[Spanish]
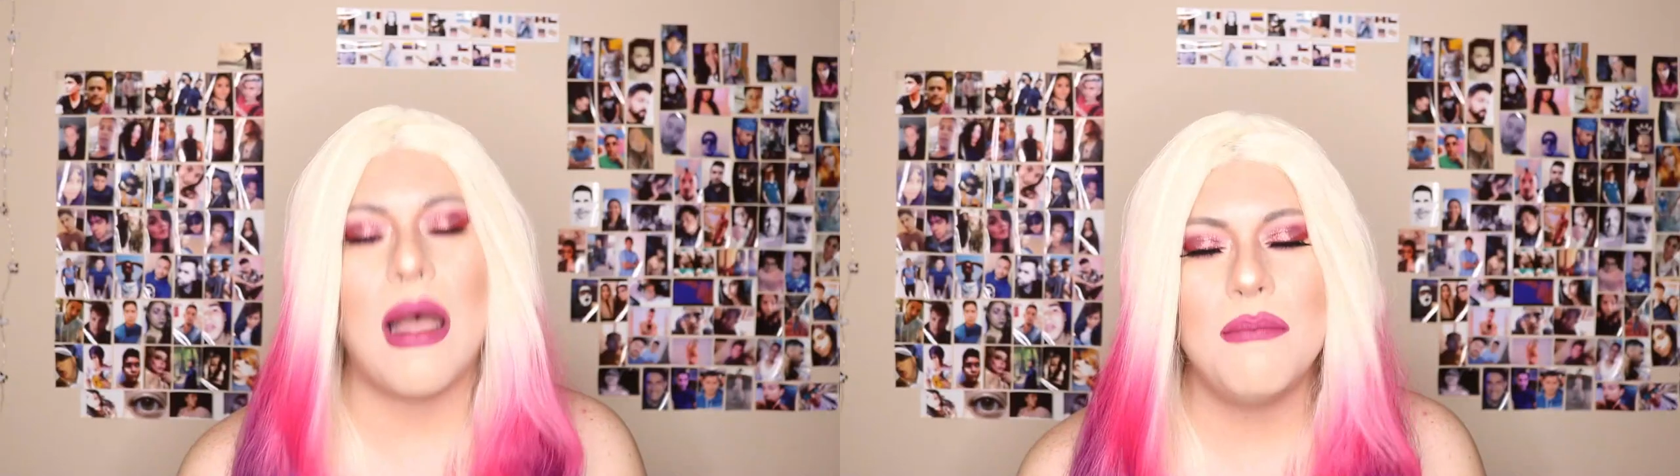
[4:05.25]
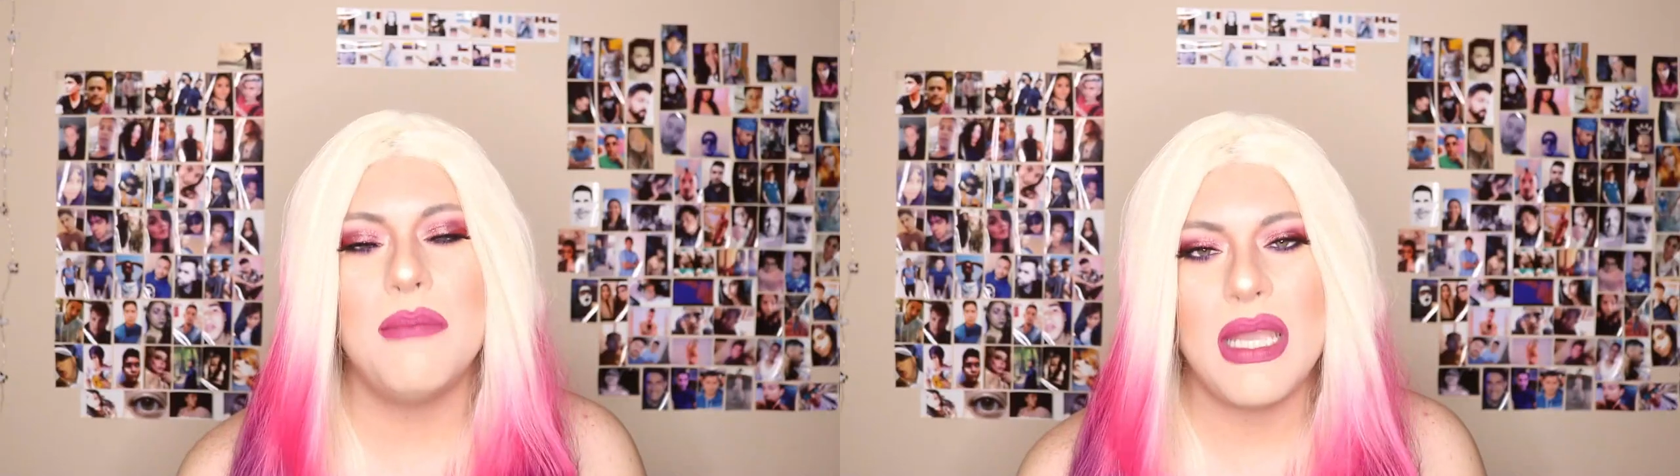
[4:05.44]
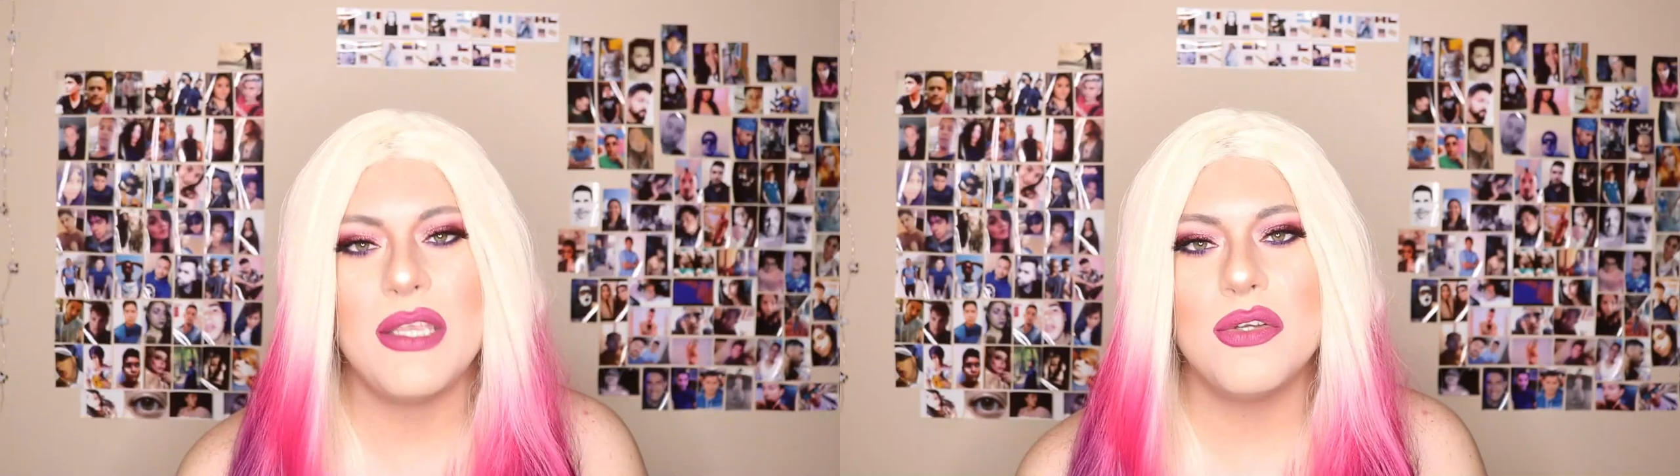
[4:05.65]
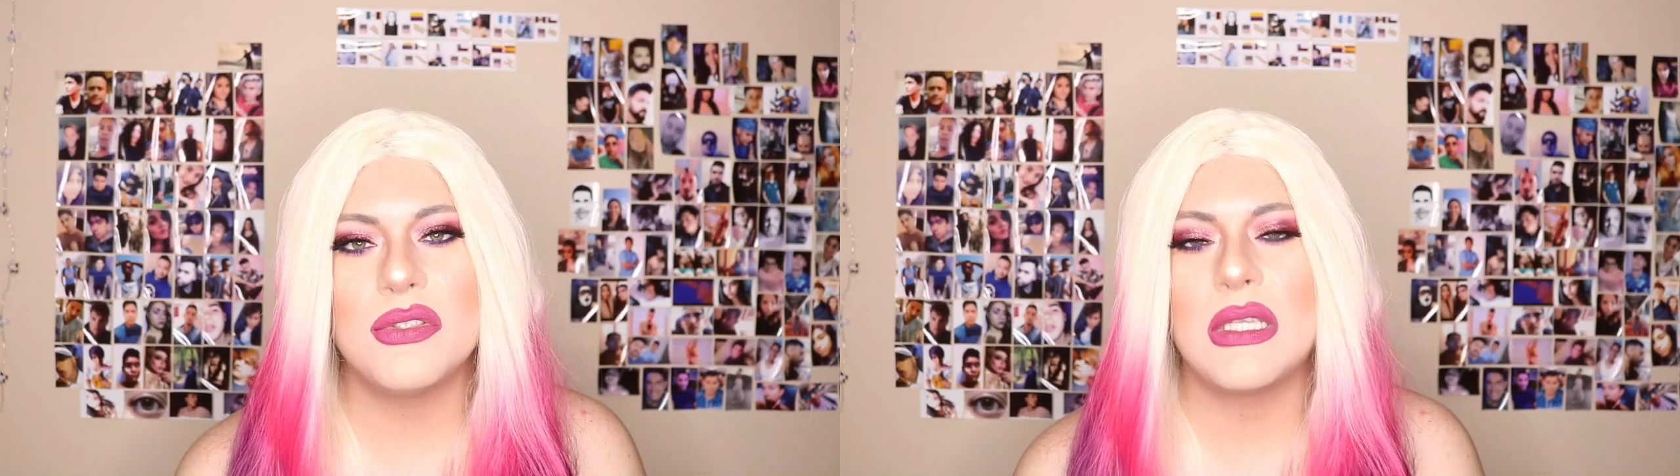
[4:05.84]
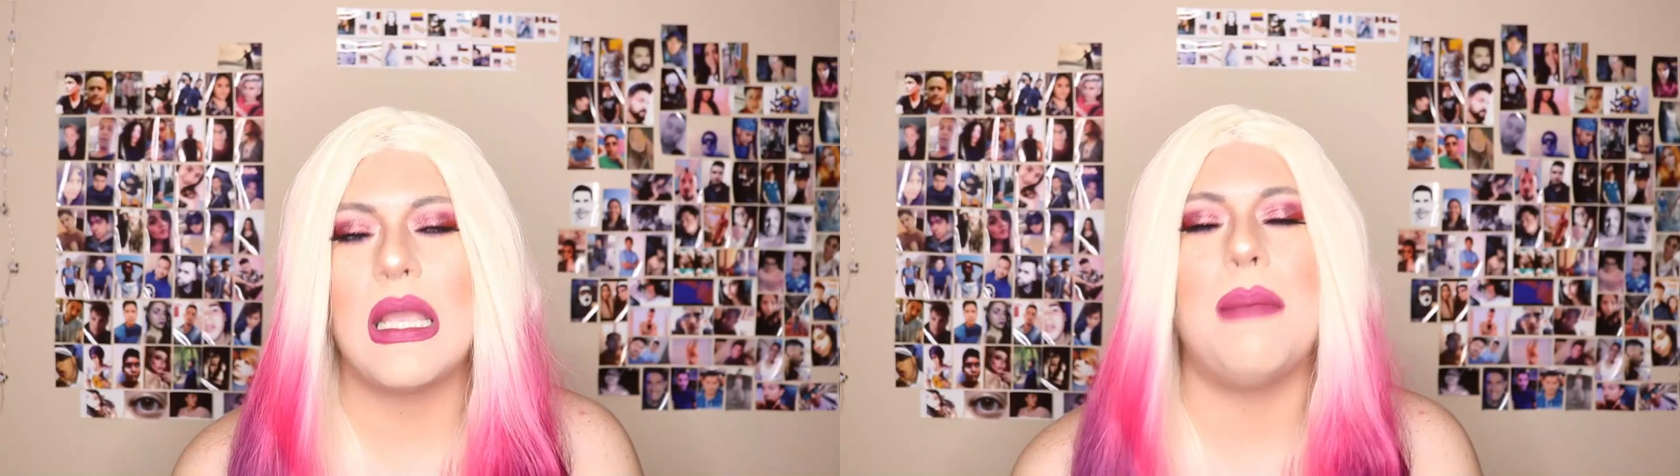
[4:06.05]
tan
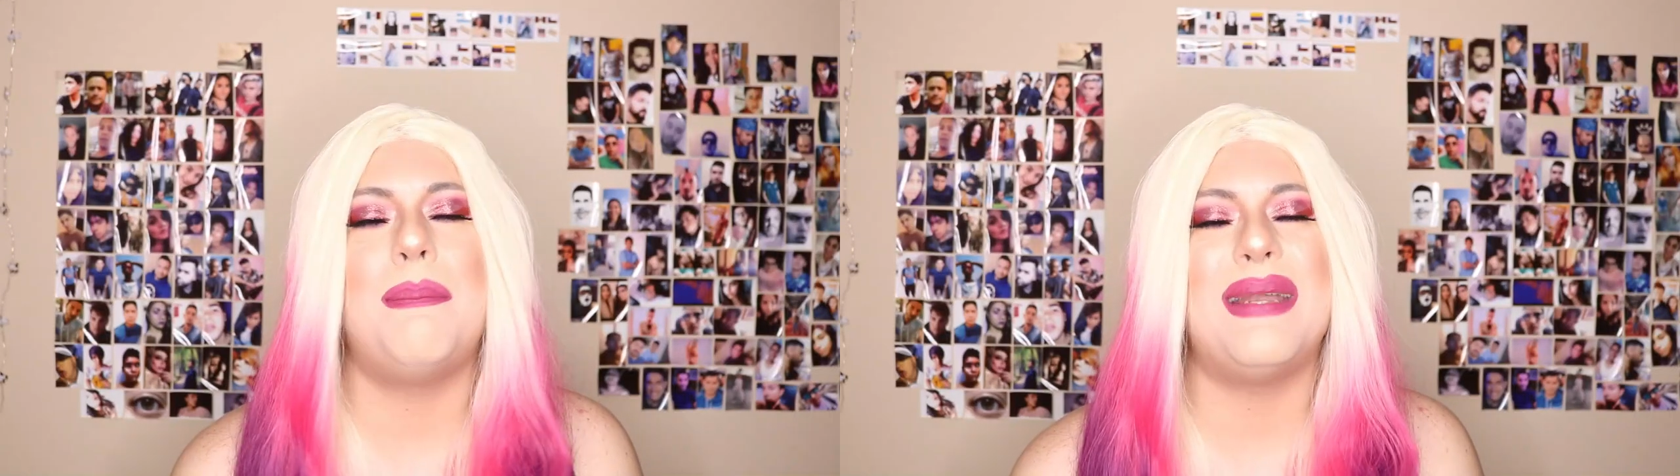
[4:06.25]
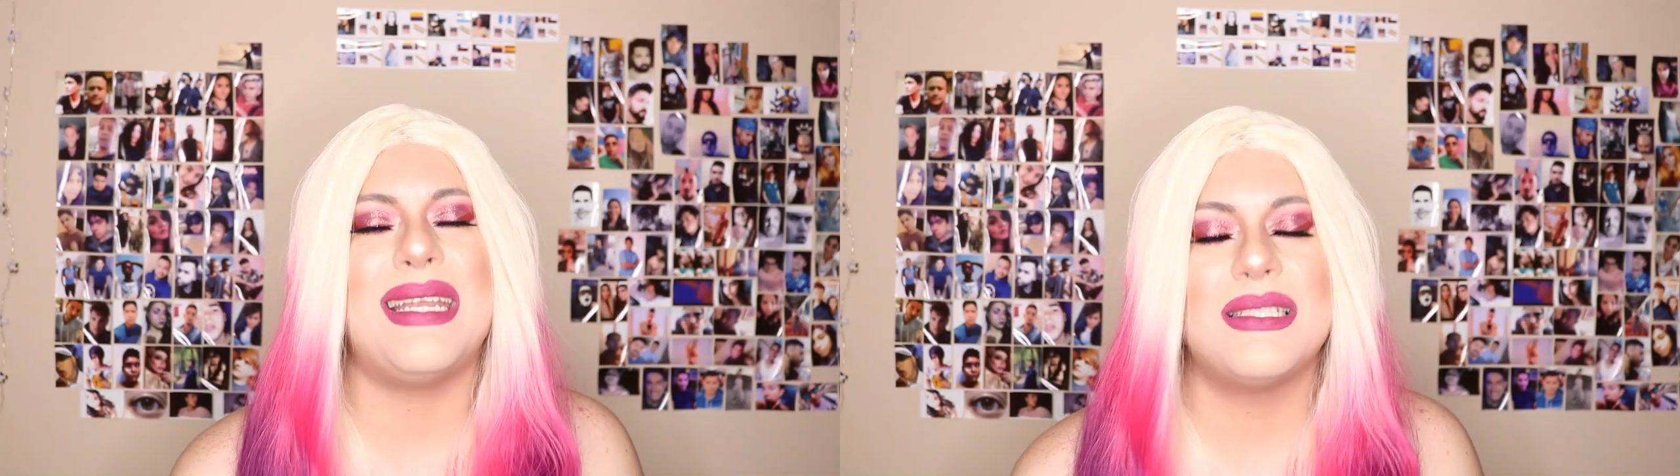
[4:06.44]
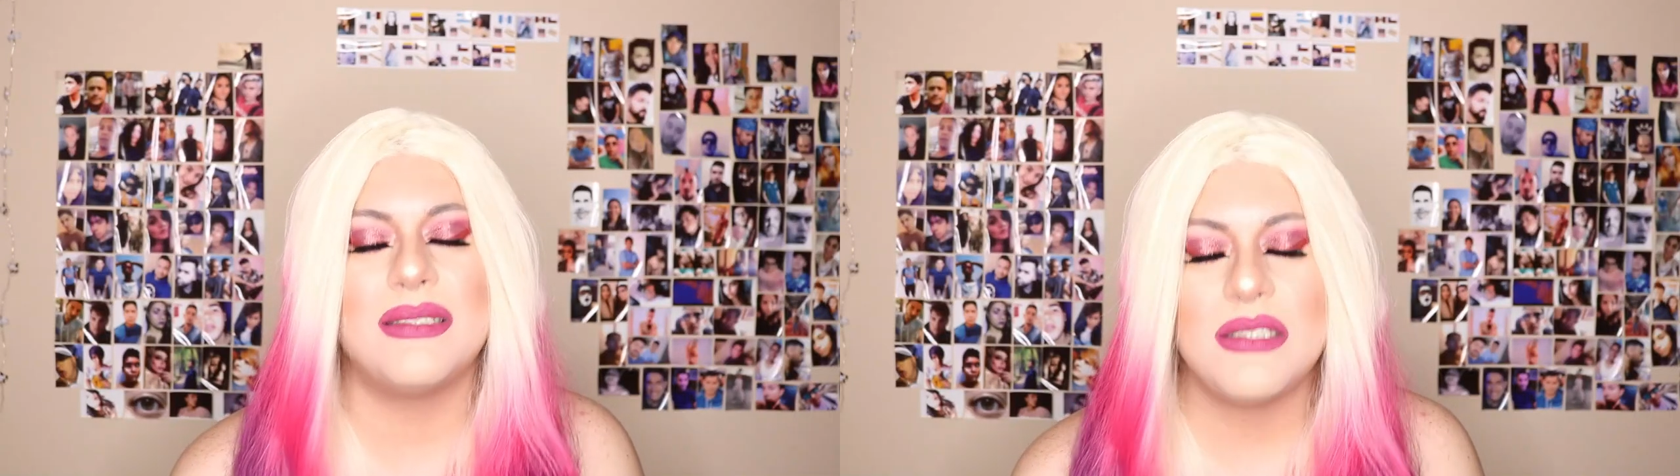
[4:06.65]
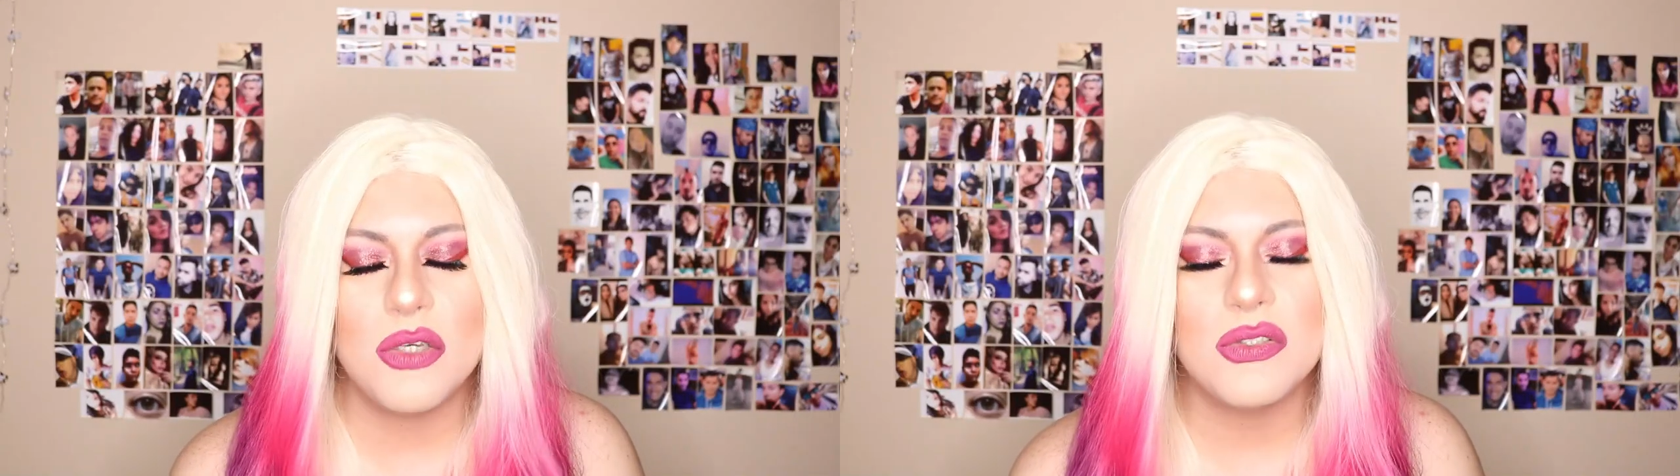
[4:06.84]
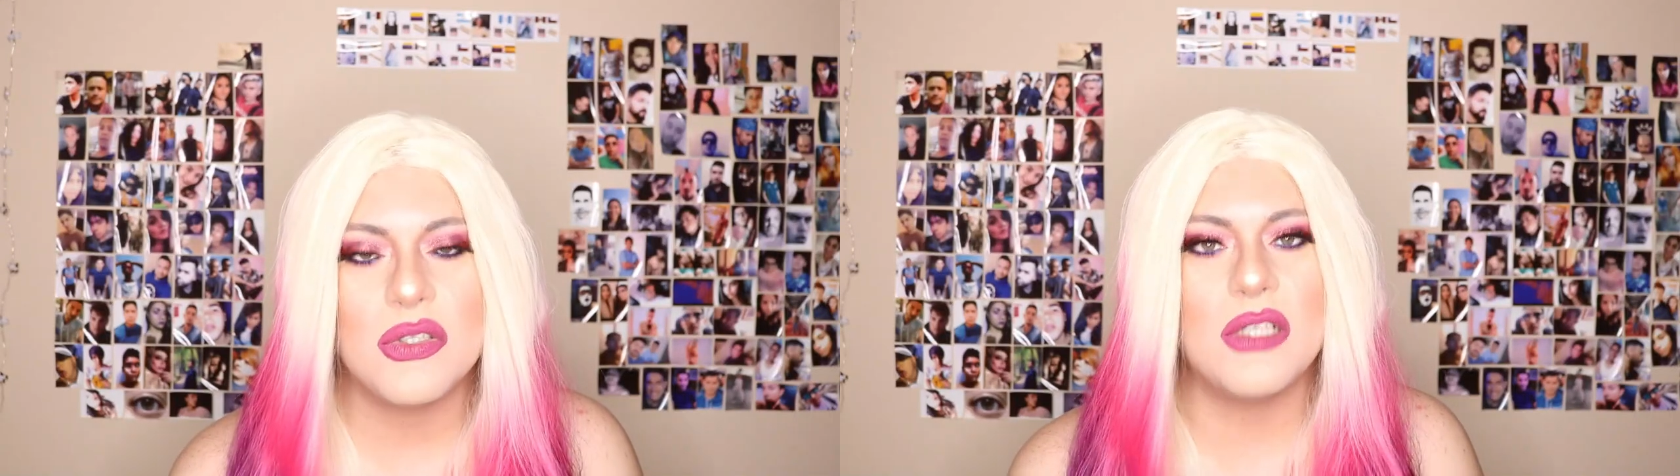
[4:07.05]
bellos que
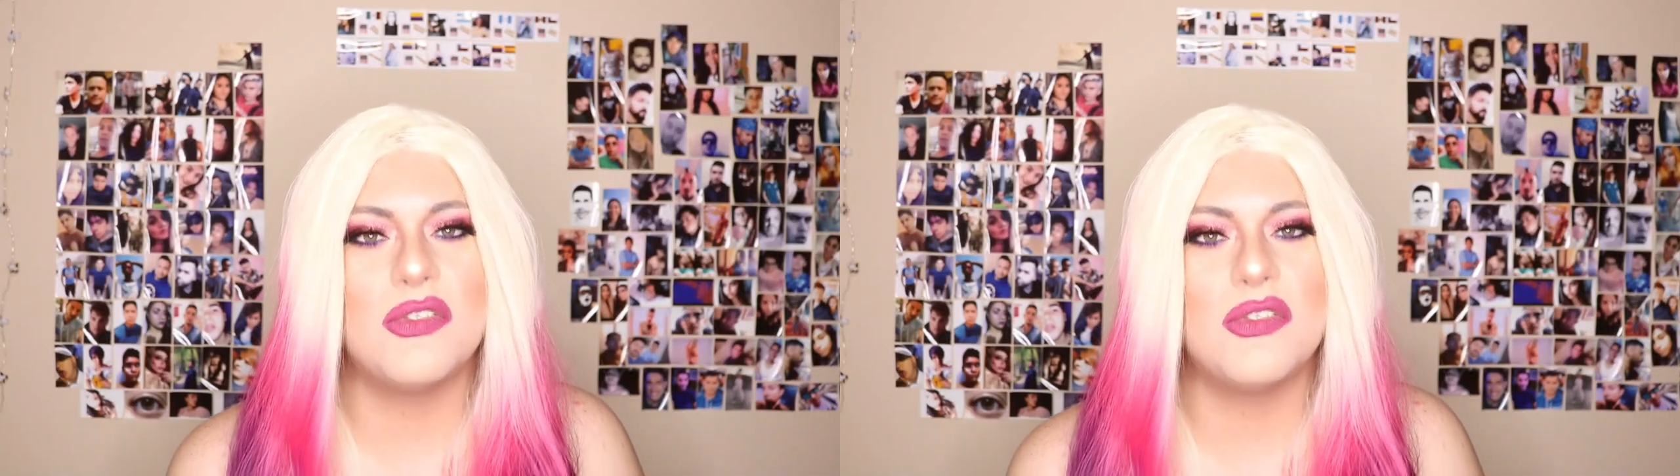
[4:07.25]
preciosos.